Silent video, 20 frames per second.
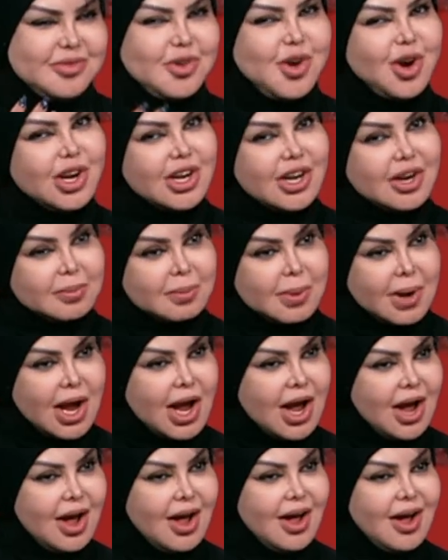فوق
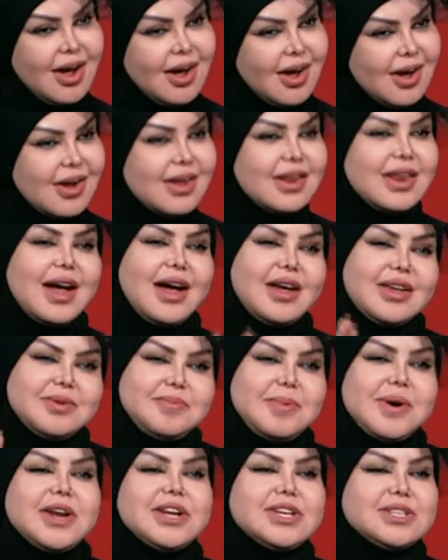الاربعه لا
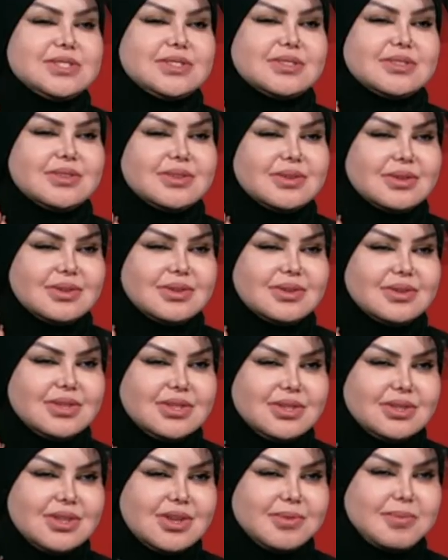يبقى رزق
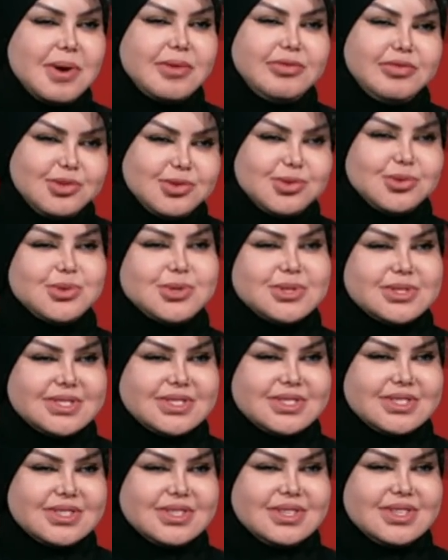اوكي يبقى
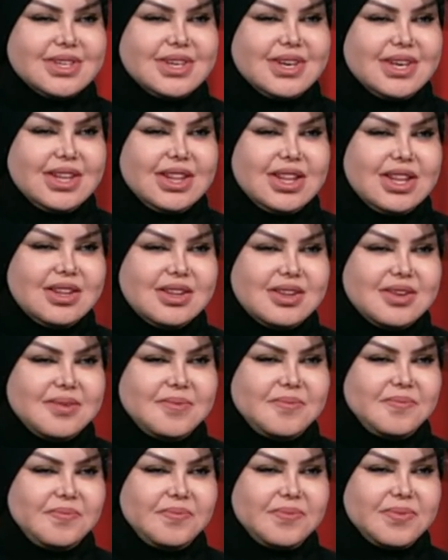فلوس انما من واحد
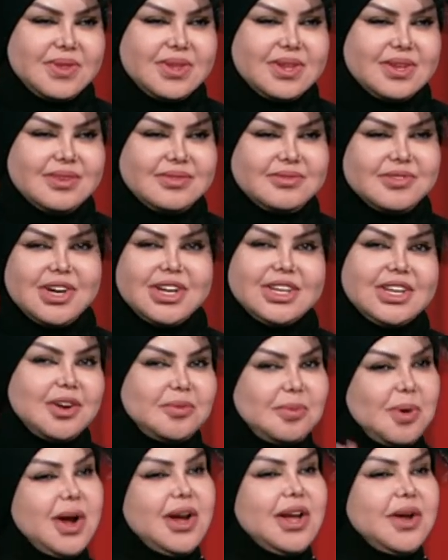لاربعه ده جواز من واحد
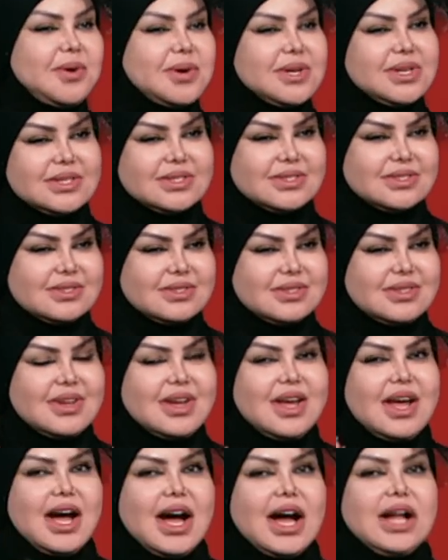لاربعه جواز
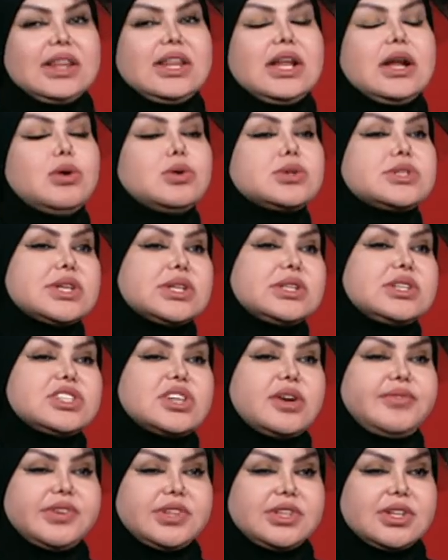مم. حتى لو الست
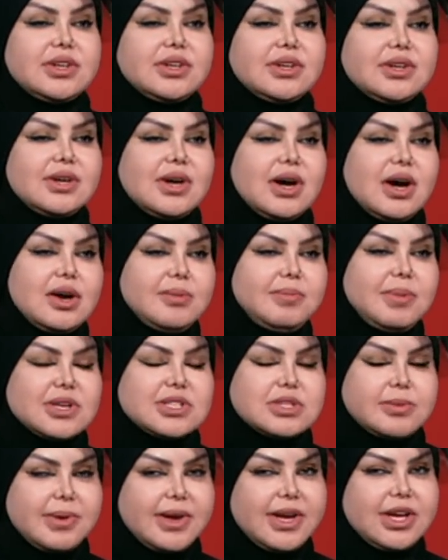شافت
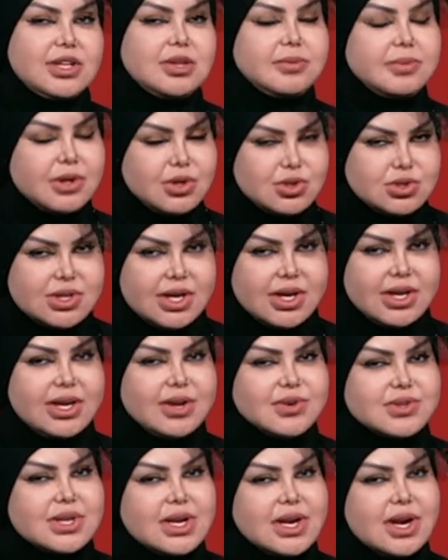الاربع سمكات يبقى جوزها
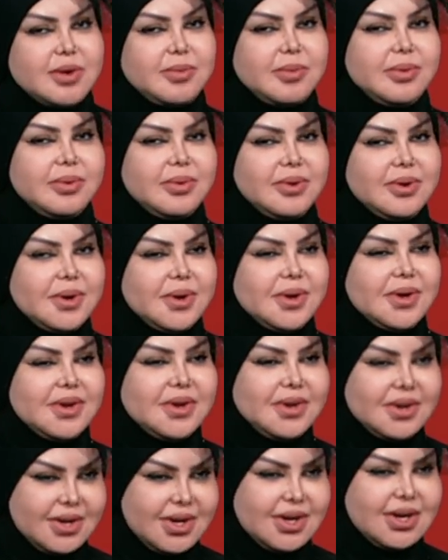هيتجوز عليها جوزها هيتجوز عليها
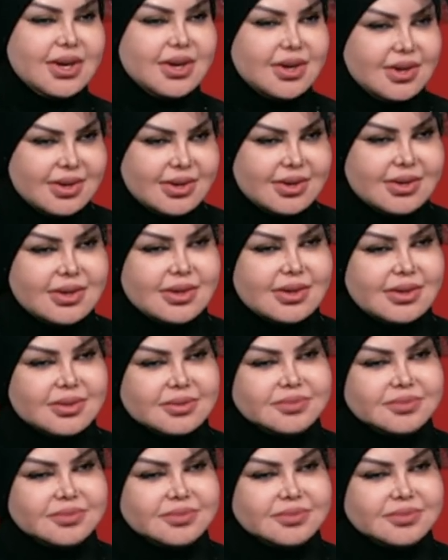خلي آه، بالك آه. آه.